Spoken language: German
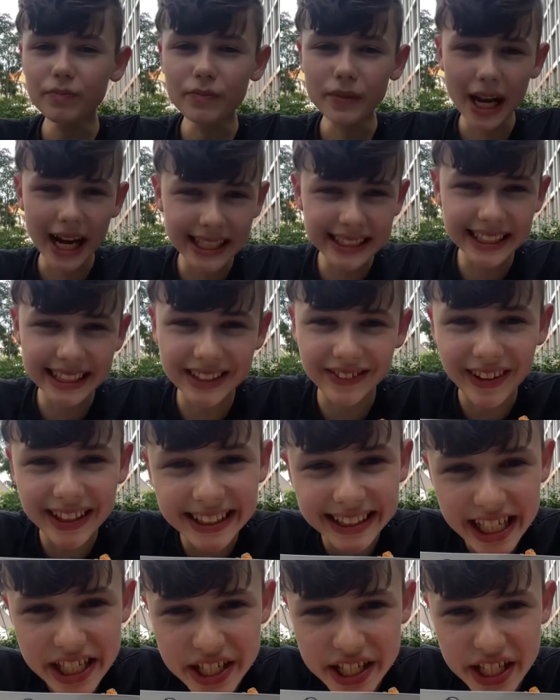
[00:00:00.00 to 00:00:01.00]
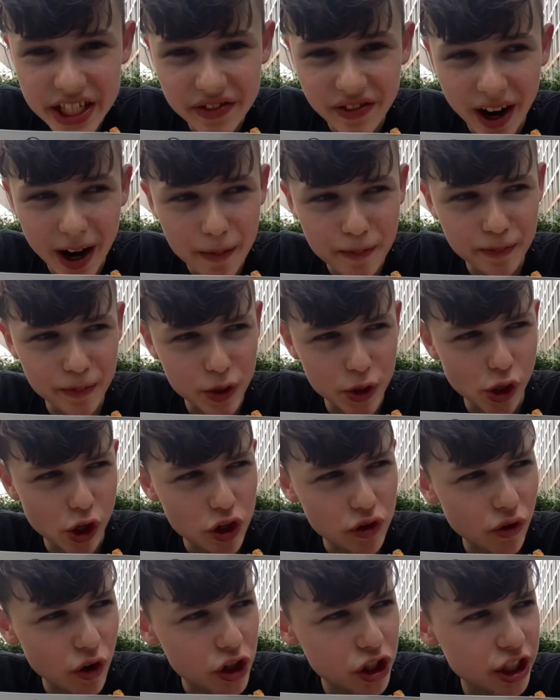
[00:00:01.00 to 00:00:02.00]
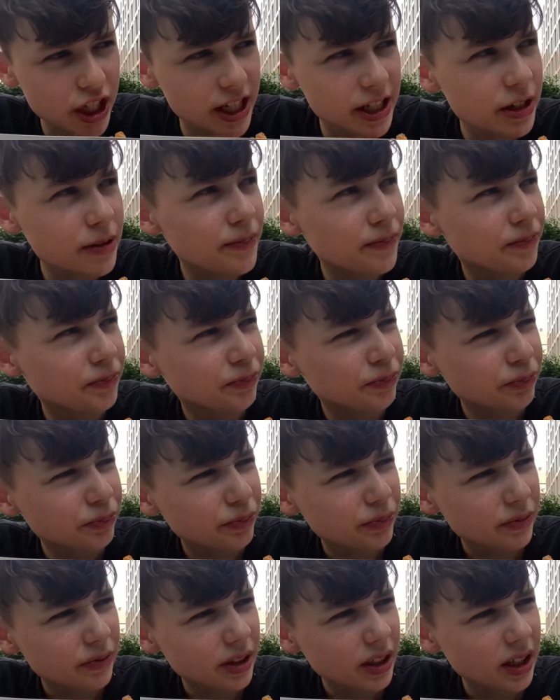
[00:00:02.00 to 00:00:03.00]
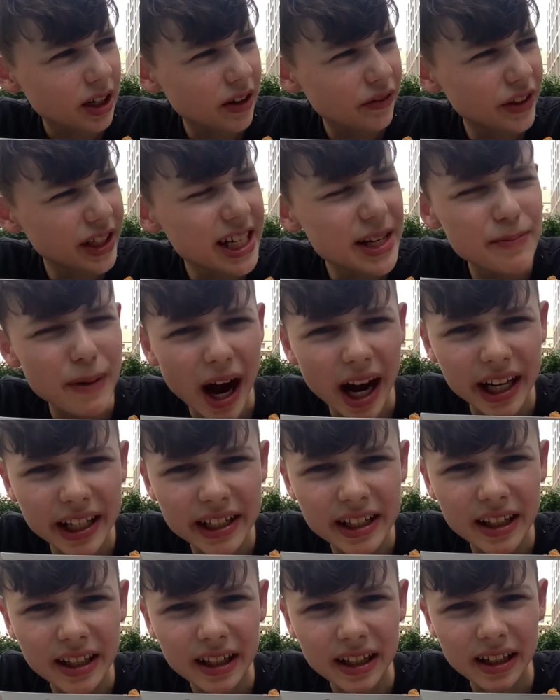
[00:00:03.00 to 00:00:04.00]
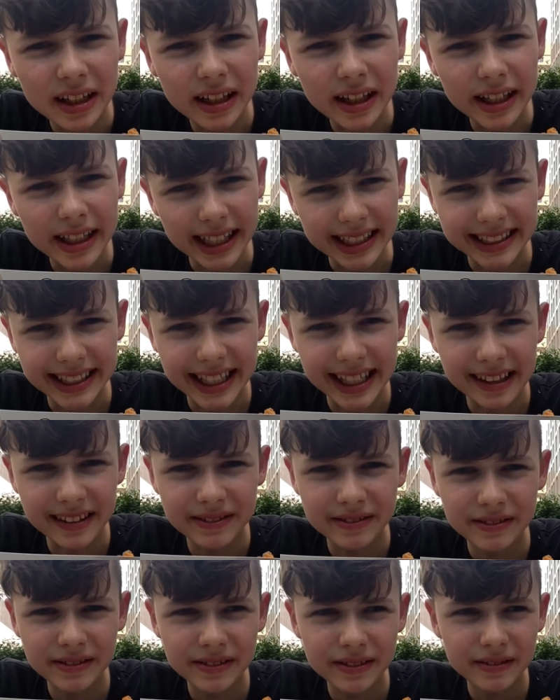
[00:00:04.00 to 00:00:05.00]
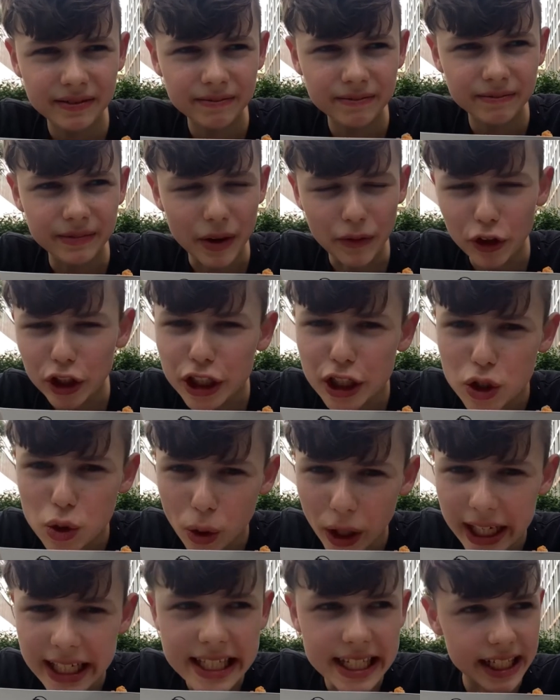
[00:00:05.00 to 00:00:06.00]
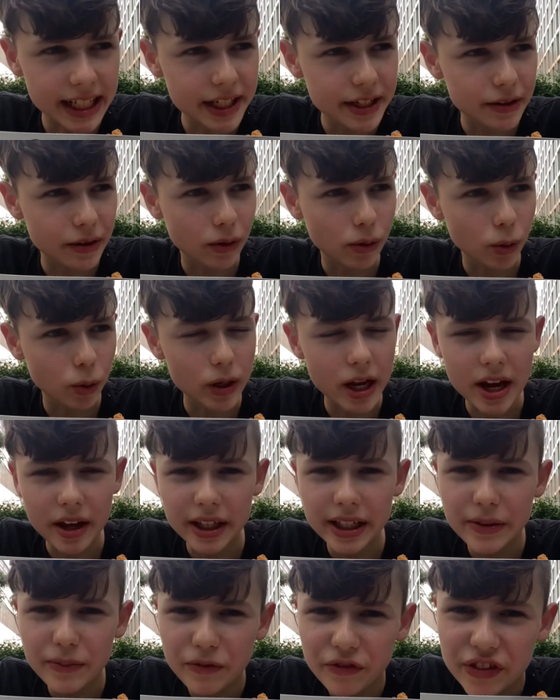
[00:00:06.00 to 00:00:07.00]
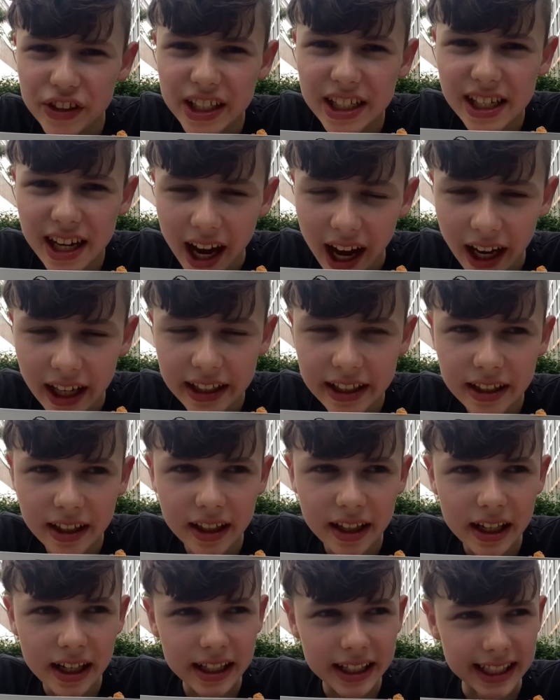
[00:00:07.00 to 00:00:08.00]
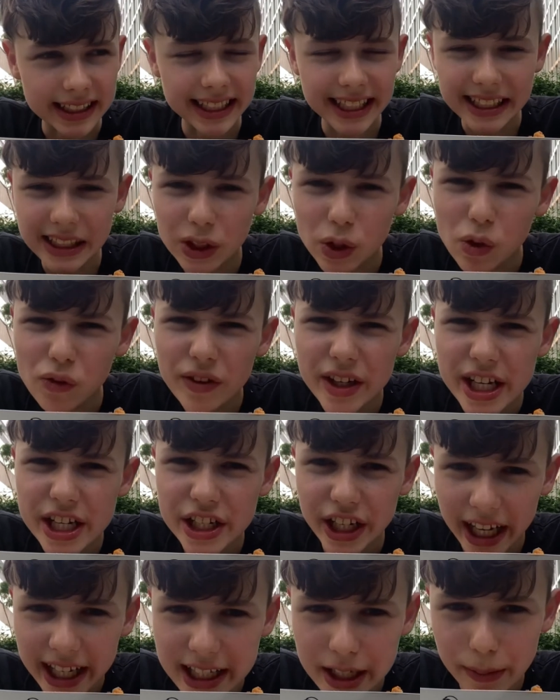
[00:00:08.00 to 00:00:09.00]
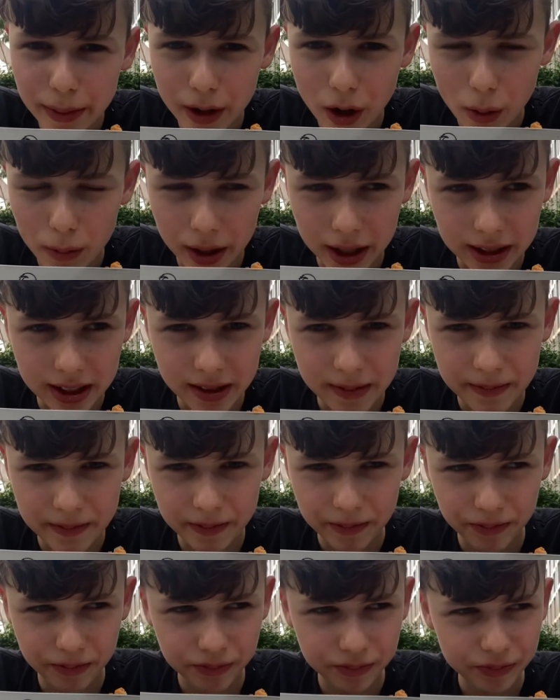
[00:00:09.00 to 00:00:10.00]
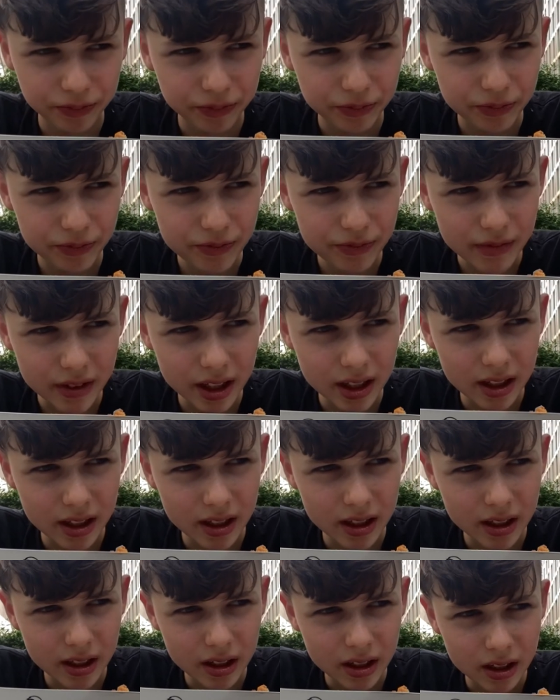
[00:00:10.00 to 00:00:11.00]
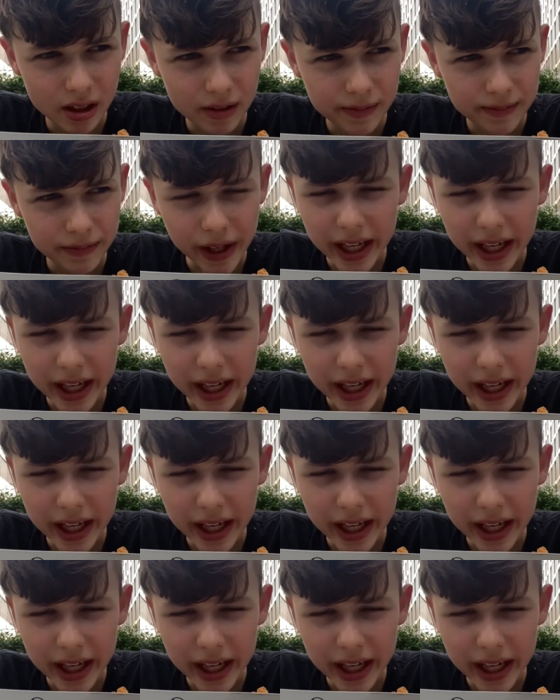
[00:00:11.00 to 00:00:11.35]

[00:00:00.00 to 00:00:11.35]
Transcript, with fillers: Als er 62 war, müsst ihr euch vorstellen, fiel ihm ein, dass er, er wollte zur Rente gehen. Und ihm fiel ein, dass er zu wenig Rente bekommen hat.